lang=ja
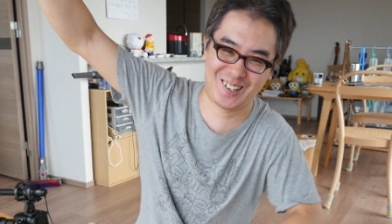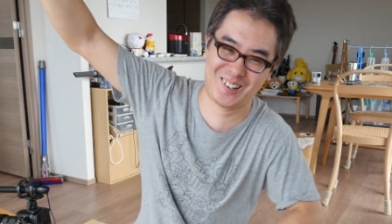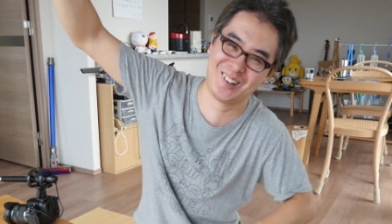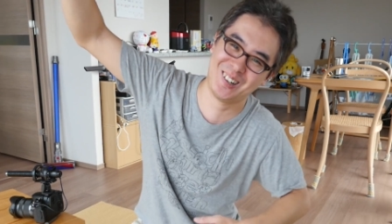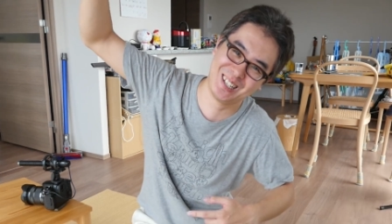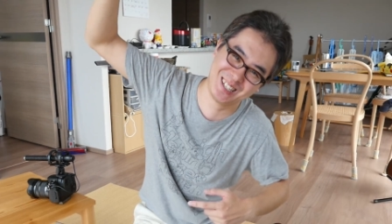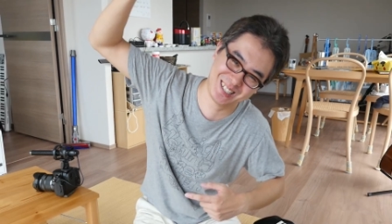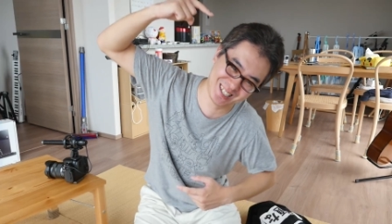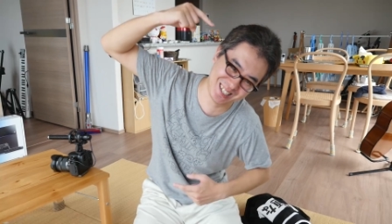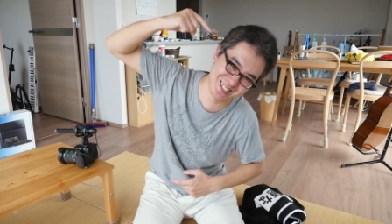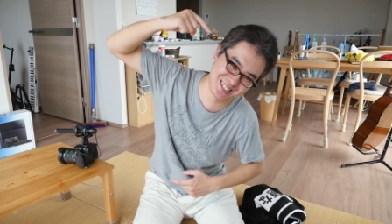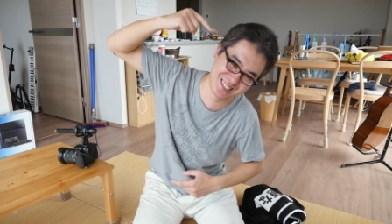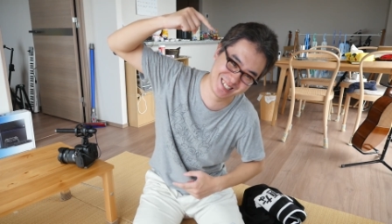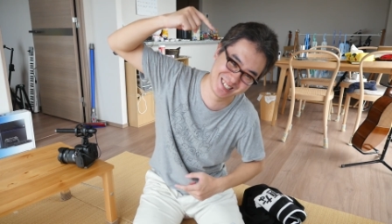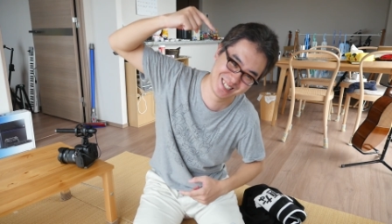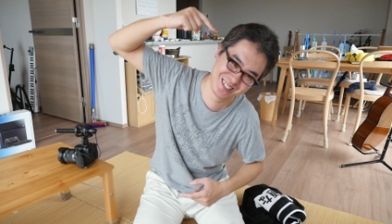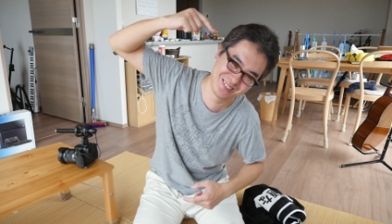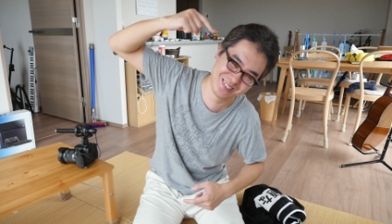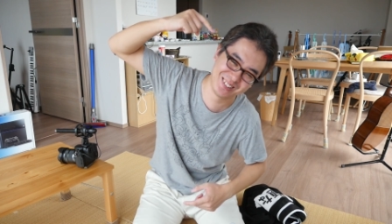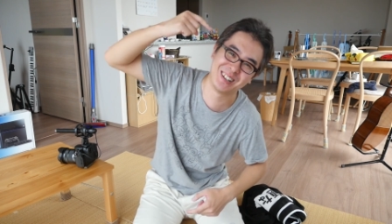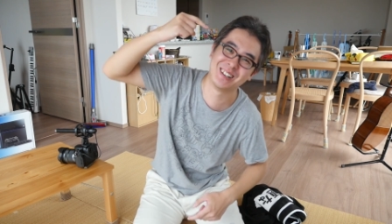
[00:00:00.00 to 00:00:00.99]
ここに単
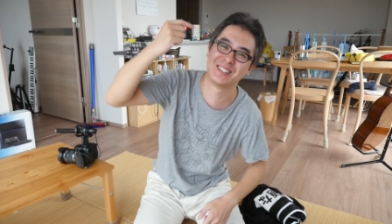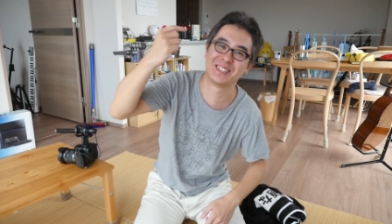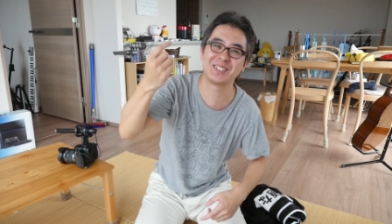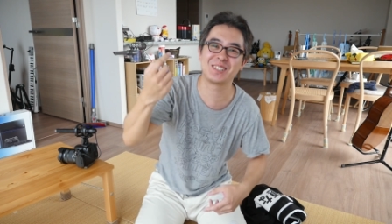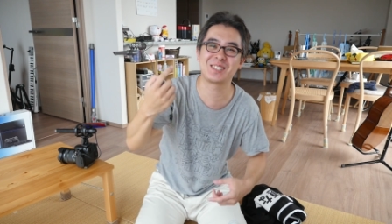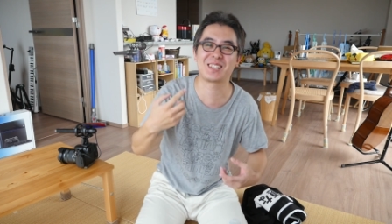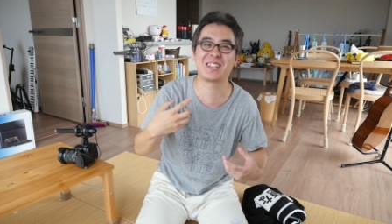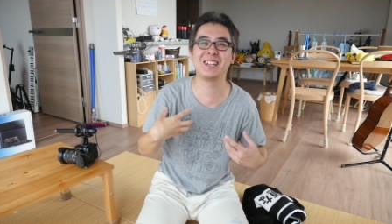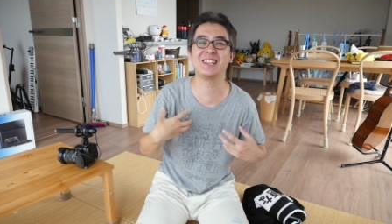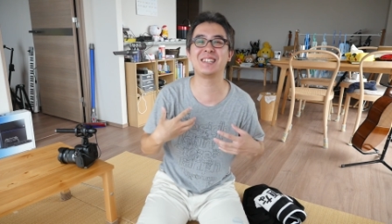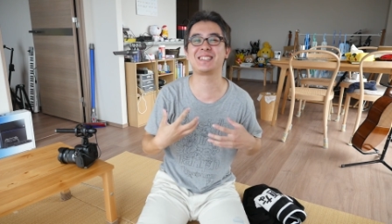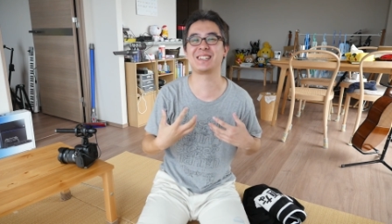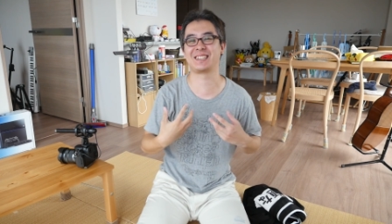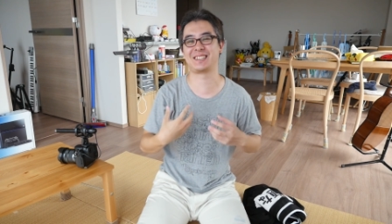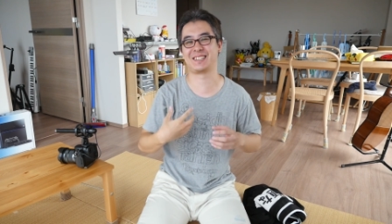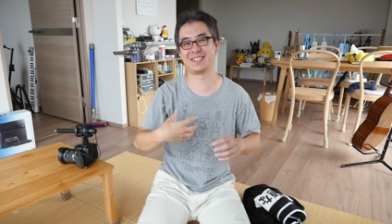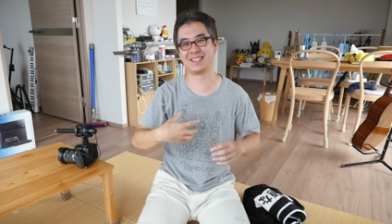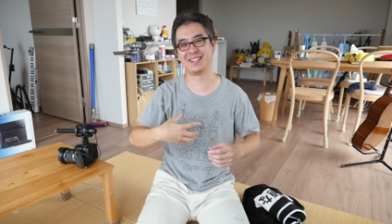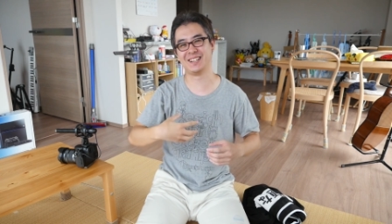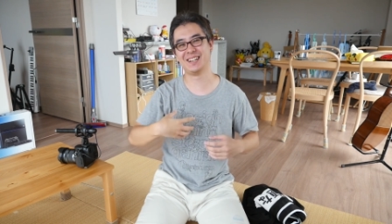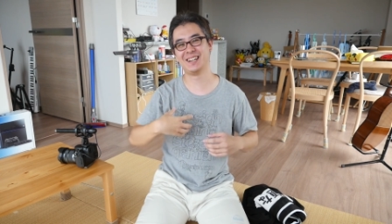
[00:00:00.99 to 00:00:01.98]
純みたいなちょっと照れ
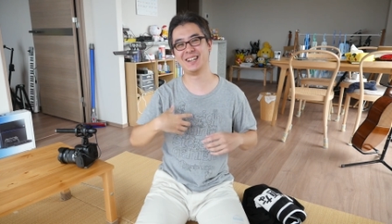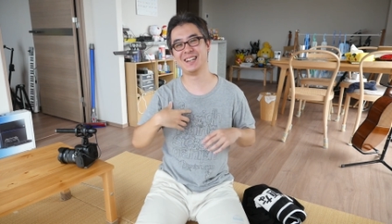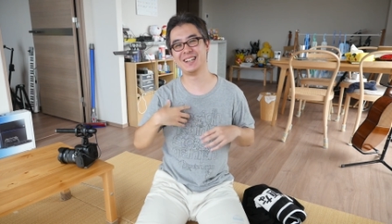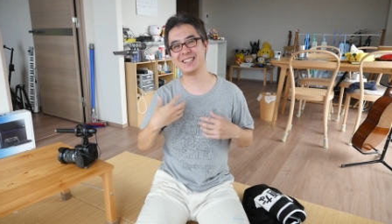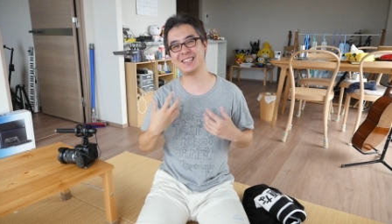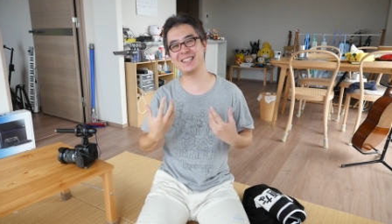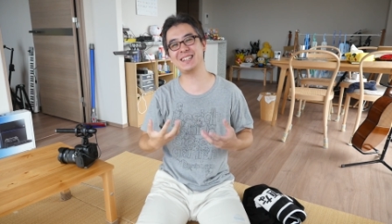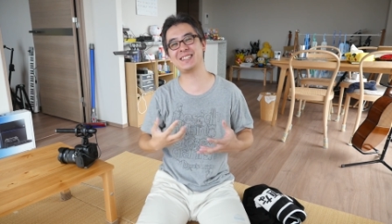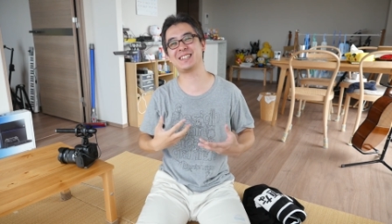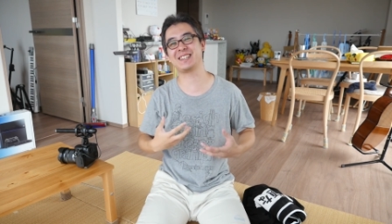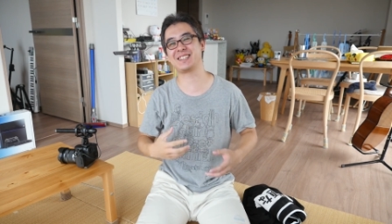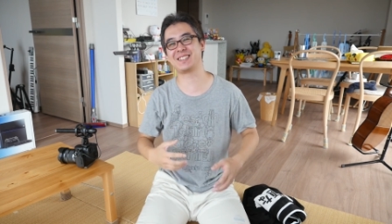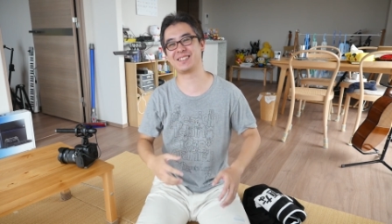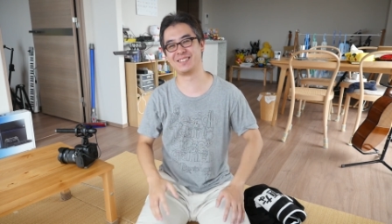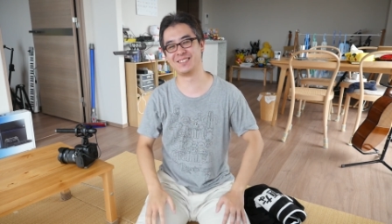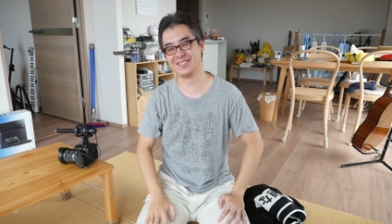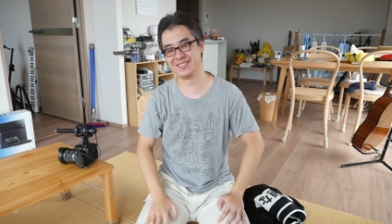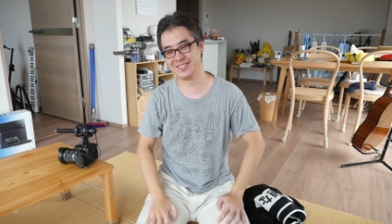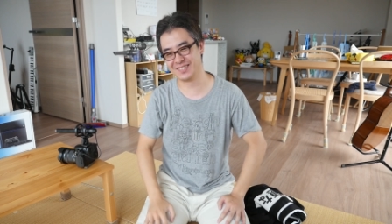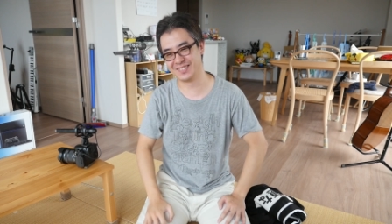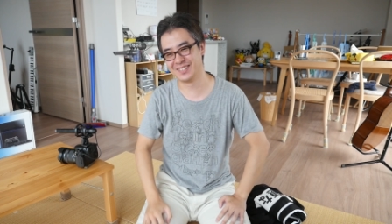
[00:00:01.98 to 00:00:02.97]
ちゃって照れちゃって
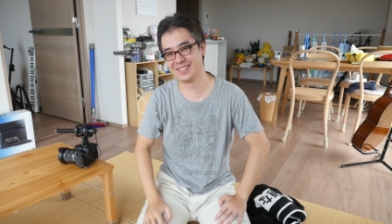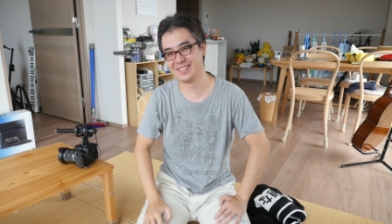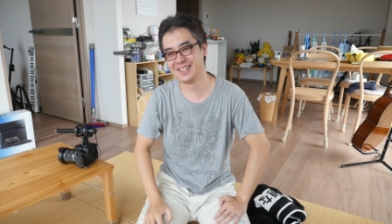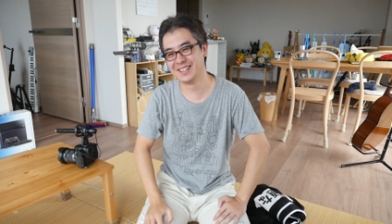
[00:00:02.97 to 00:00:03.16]
るのよ